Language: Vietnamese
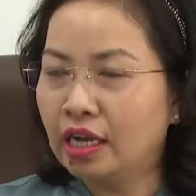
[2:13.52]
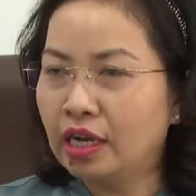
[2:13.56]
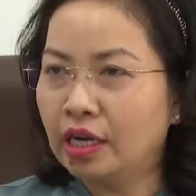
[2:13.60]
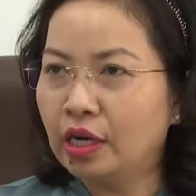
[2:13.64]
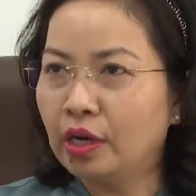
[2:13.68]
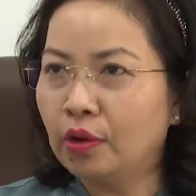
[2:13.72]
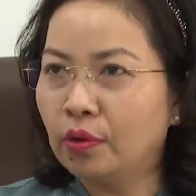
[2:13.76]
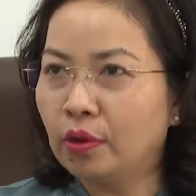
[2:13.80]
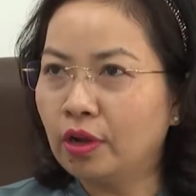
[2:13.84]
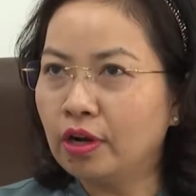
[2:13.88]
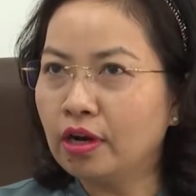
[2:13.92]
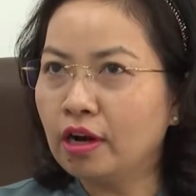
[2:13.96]

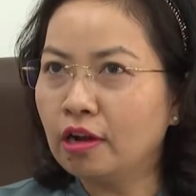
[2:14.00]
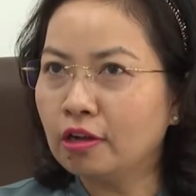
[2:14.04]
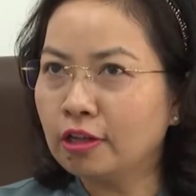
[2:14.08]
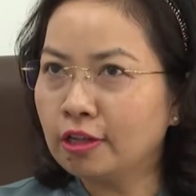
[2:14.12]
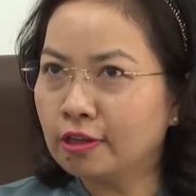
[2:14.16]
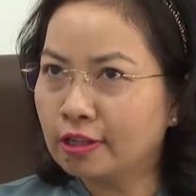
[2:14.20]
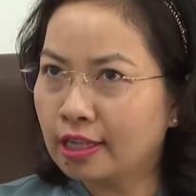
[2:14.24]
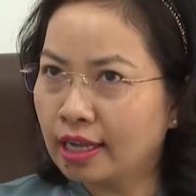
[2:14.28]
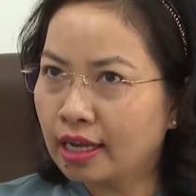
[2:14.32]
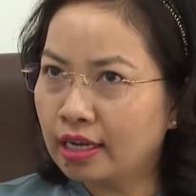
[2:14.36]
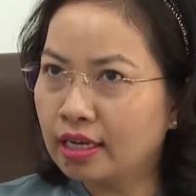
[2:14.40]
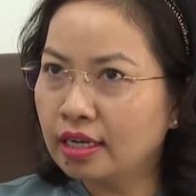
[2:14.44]
Điều đó
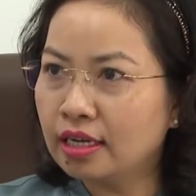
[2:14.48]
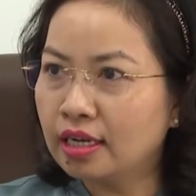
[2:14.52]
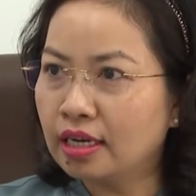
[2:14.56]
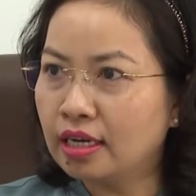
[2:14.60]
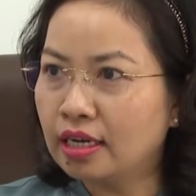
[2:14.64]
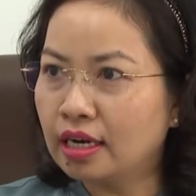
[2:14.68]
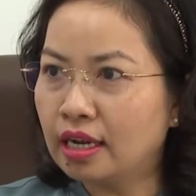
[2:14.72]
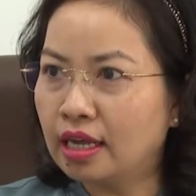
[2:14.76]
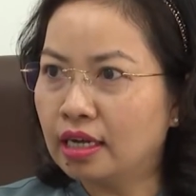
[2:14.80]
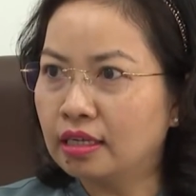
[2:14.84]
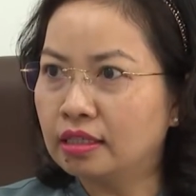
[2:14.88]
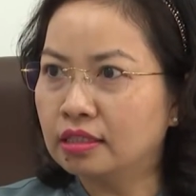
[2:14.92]
cho thấy
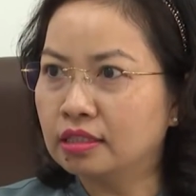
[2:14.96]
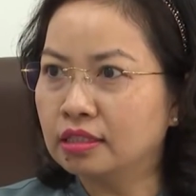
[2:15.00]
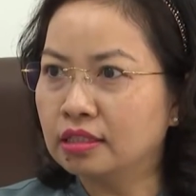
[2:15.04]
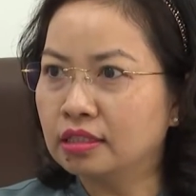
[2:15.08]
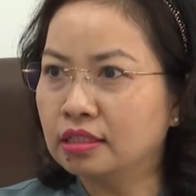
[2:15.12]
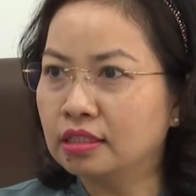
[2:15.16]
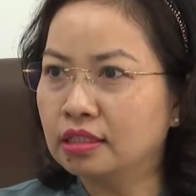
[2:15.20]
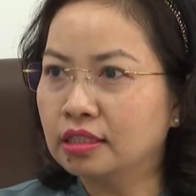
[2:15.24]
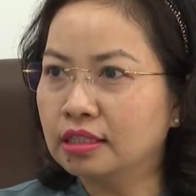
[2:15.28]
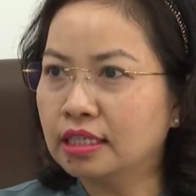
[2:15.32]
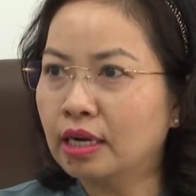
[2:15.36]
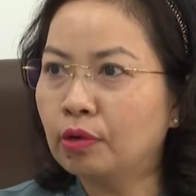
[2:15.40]
là
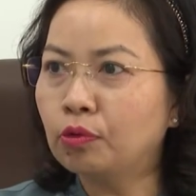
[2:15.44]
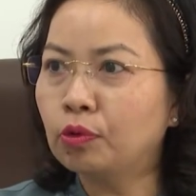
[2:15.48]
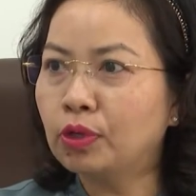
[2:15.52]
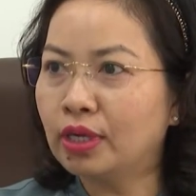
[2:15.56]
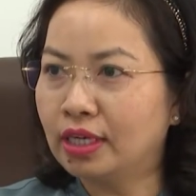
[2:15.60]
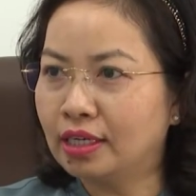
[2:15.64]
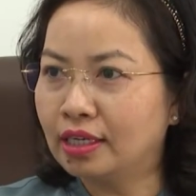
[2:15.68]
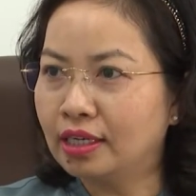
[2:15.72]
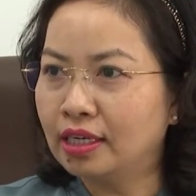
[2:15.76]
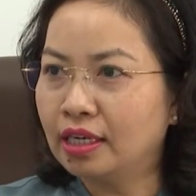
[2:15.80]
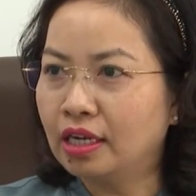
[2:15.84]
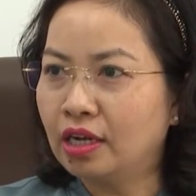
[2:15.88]
sau
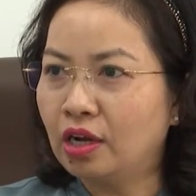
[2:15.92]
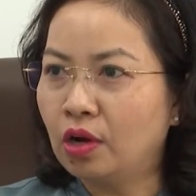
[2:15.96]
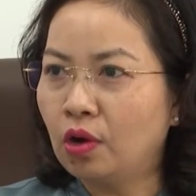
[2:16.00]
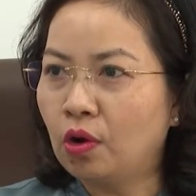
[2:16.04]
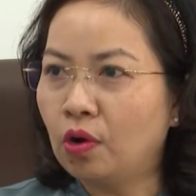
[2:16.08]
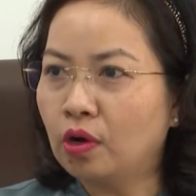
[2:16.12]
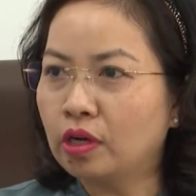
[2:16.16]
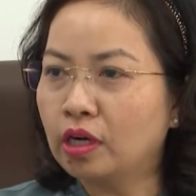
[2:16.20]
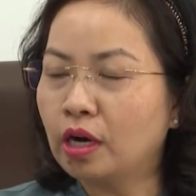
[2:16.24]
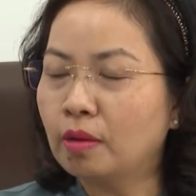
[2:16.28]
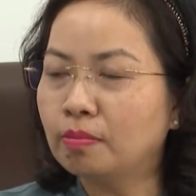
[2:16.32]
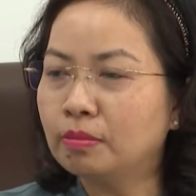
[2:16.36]
dịch,
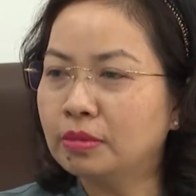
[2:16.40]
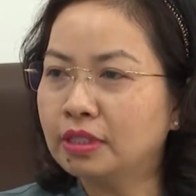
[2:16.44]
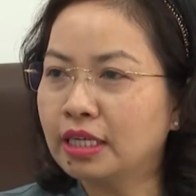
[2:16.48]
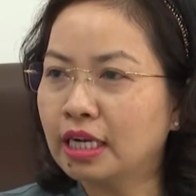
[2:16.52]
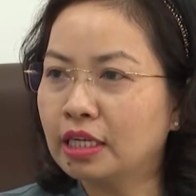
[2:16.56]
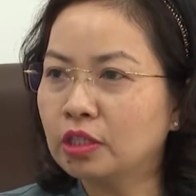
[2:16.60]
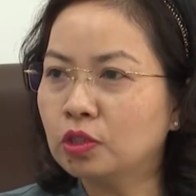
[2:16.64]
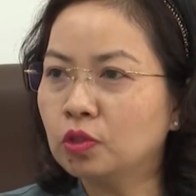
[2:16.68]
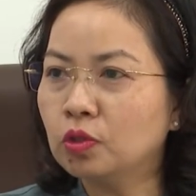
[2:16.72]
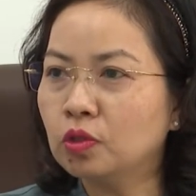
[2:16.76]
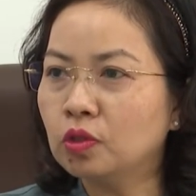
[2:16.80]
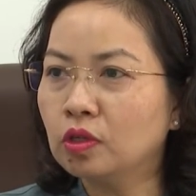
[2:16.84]
hoạt động
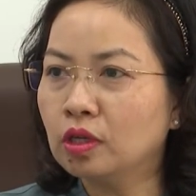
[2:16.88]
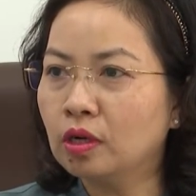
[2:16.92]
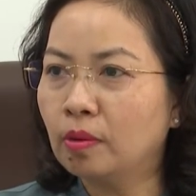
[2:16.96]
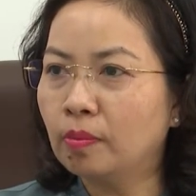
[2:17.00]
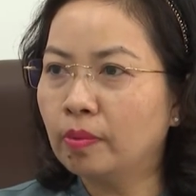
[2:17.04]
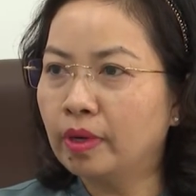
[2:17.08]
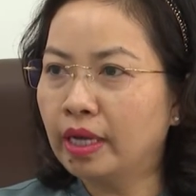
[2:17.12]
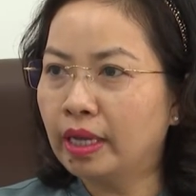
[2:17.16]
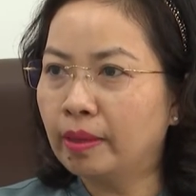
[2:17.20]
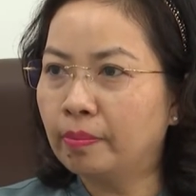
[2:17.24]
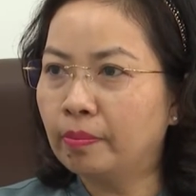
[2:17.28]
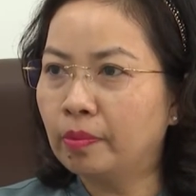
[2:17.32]
sản xuất
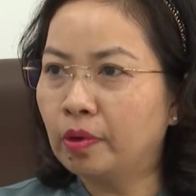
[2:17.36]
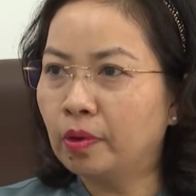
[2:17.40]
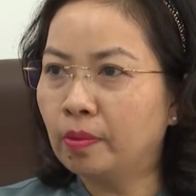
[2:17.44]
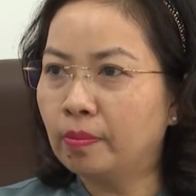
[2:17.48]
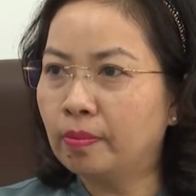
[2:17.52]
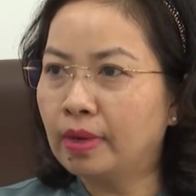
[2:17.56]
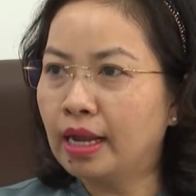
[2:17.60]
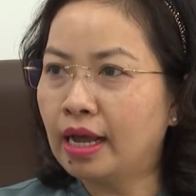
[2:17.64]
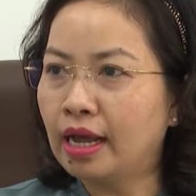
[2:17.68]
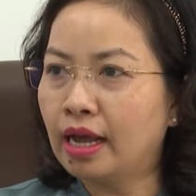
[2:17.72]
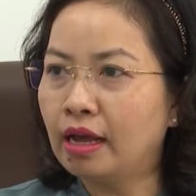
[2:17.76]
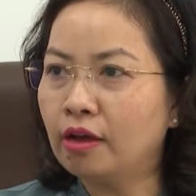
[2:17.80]
công nghiệp
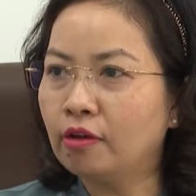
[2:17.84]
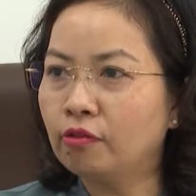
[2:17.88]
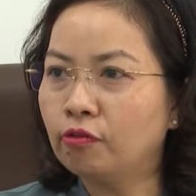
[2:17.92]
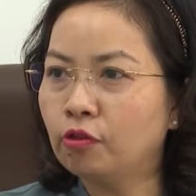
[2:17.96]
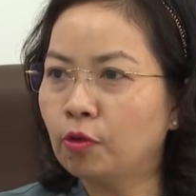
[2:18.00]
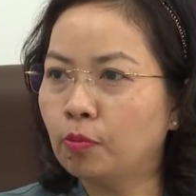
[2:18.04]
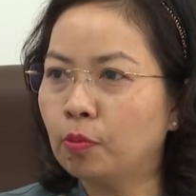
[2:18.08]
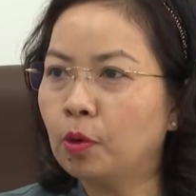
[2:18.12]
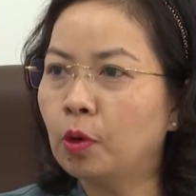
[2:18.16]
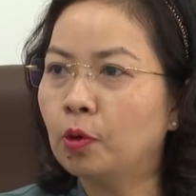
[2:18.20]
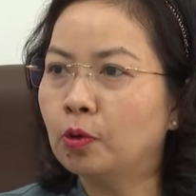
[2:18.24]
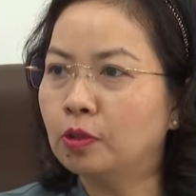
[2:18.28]
cũng đã
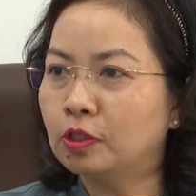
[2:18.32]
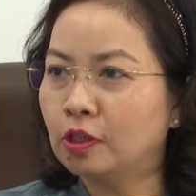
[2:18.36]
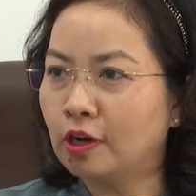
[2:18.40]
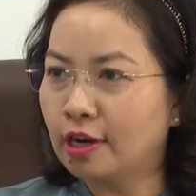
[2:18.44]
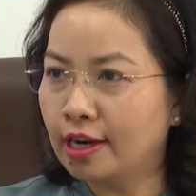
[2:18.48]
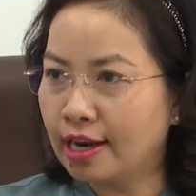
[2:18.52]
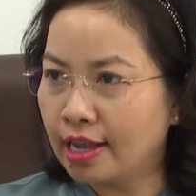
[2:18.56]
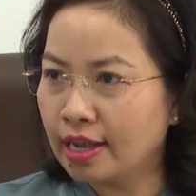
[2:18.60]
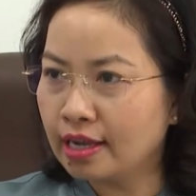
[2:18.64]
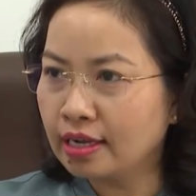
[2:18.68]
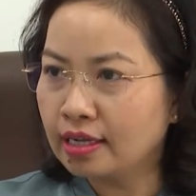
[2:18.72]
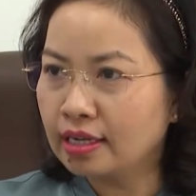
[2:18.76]
phục hồi rõ
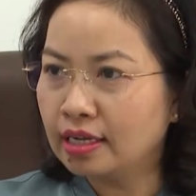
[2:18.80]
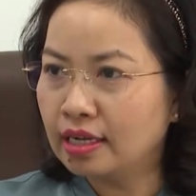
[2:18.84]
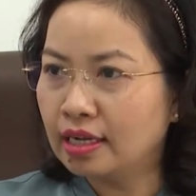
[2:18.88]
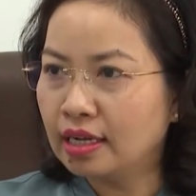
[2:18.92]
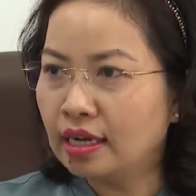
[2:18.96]
nét